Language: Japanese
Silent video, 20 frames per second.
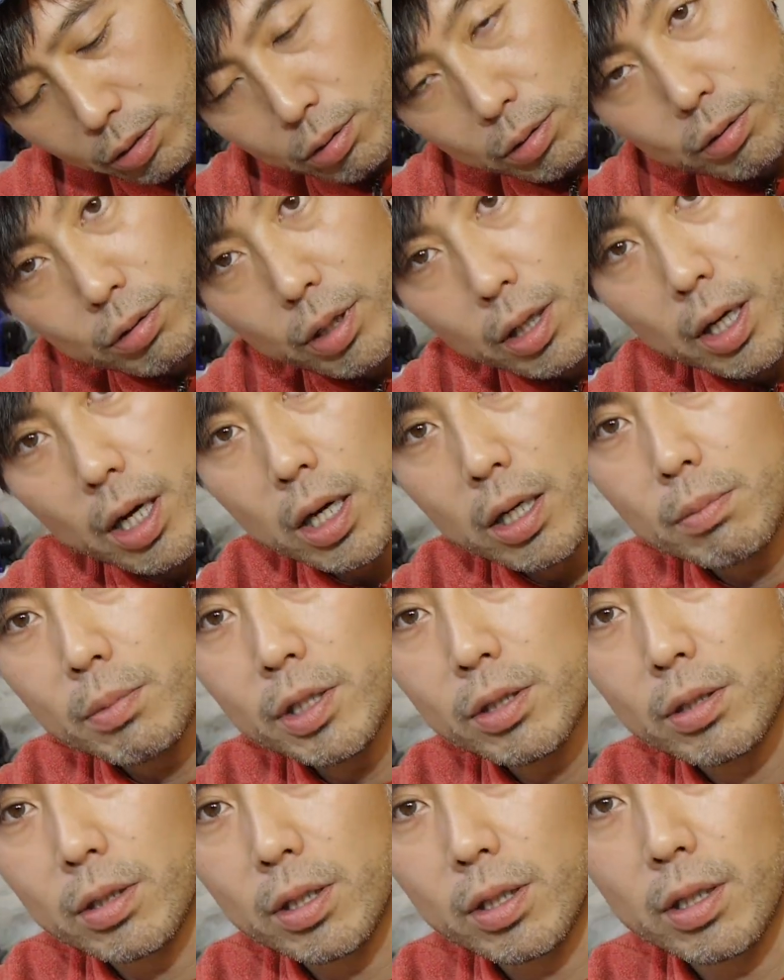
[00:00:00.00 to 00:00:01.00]
どこれあり
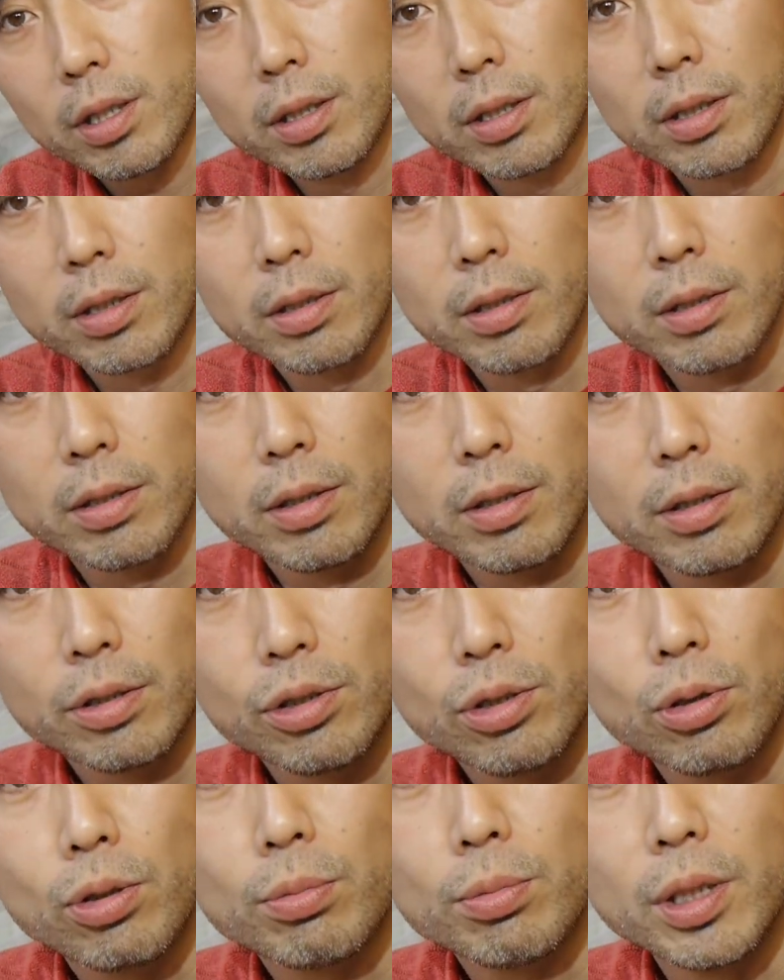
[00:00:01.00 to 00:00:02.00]
ますから
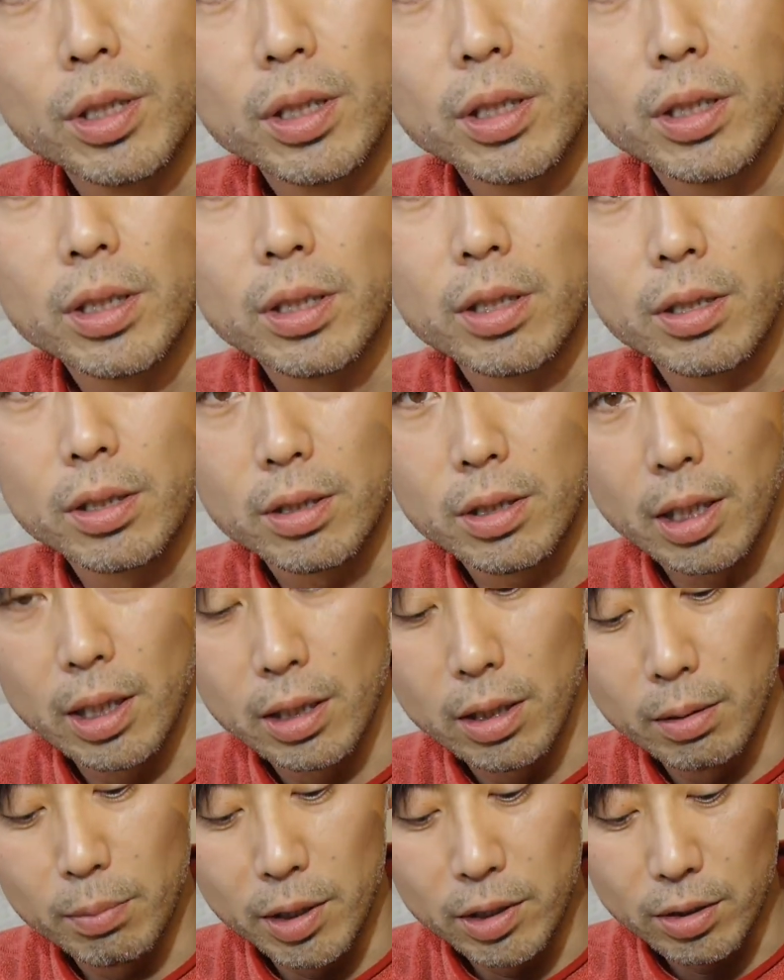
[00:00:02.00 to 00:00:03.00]
常備さ
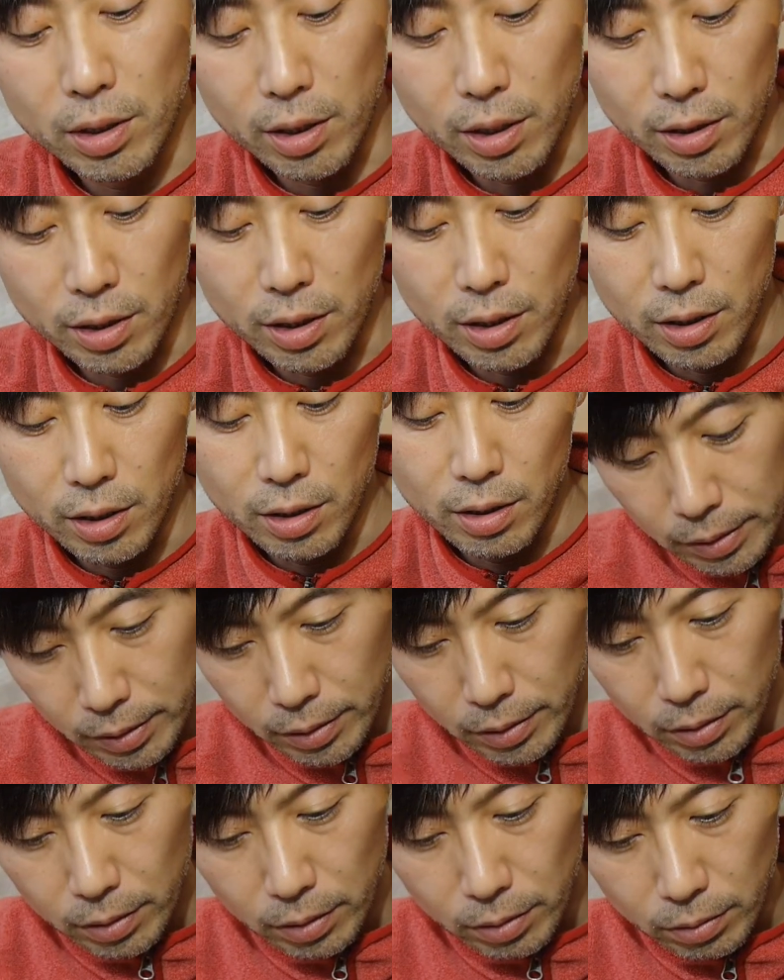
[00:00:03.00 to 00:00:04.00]
れてますからね
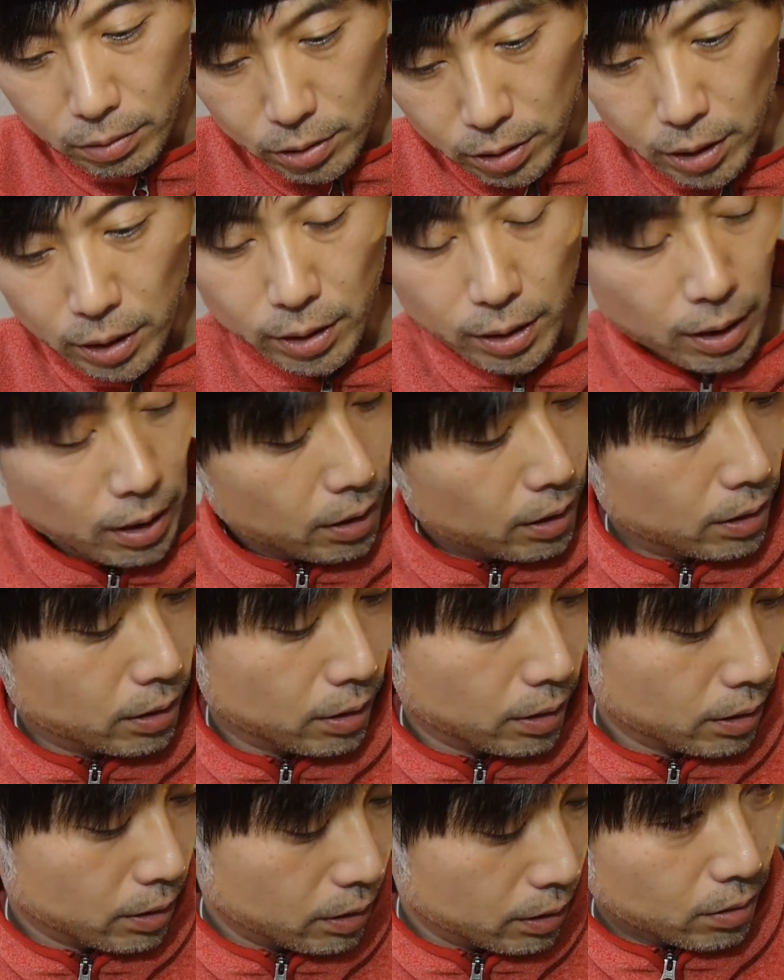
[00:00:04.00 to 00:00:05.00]
美味しかった
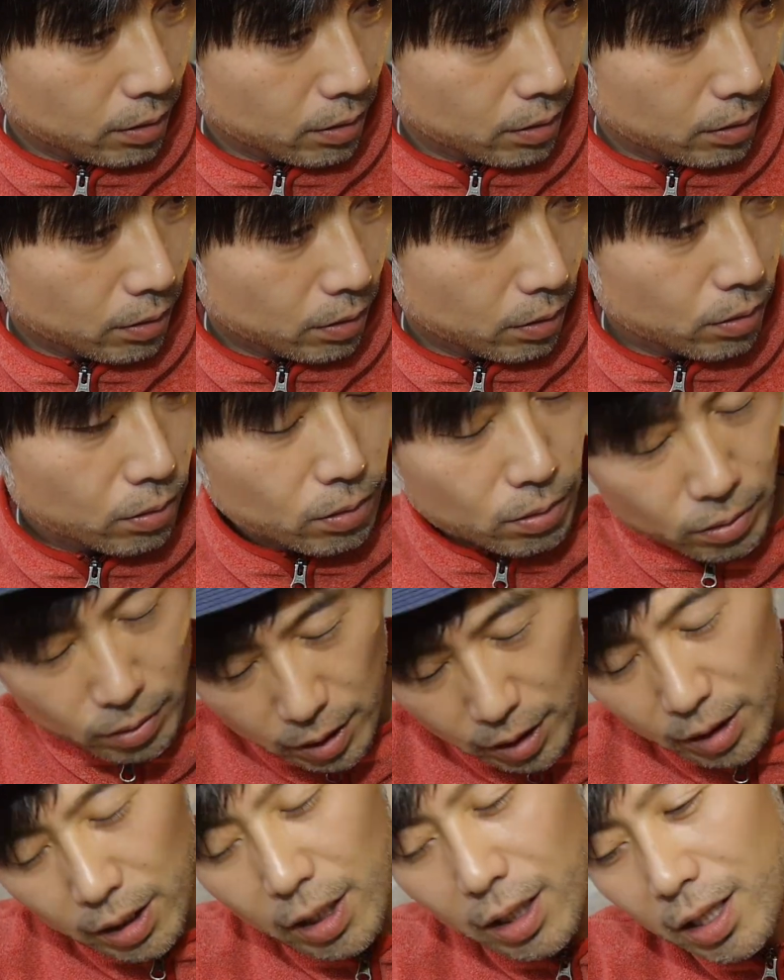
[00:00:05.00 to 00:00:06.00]
本当
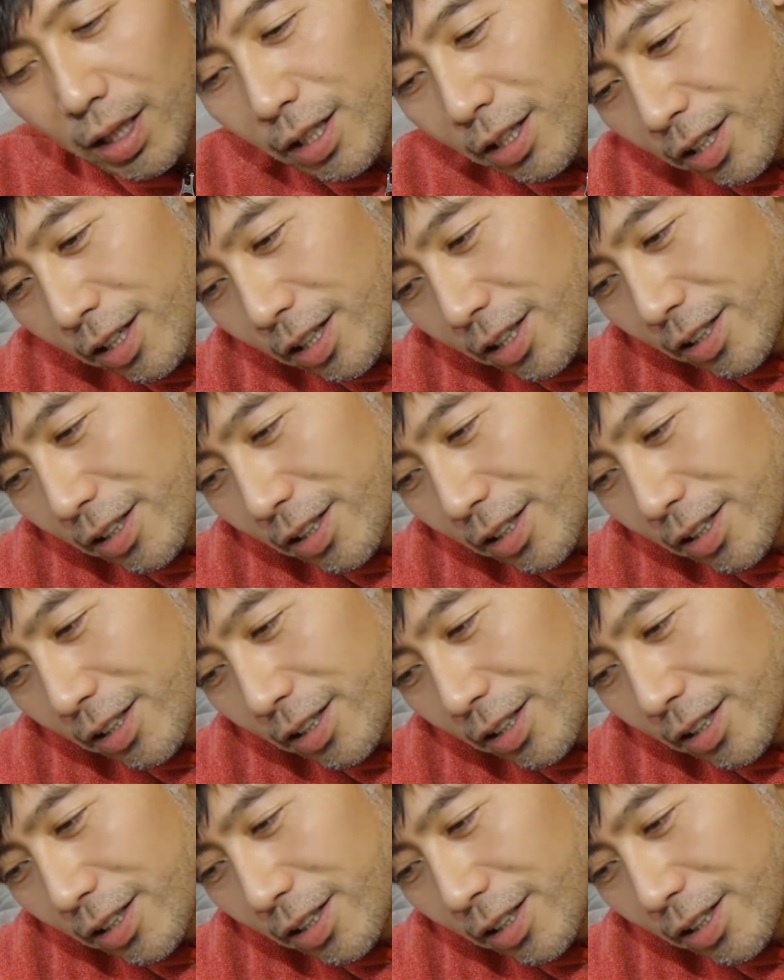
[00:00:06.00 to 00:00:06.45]
ねなんかね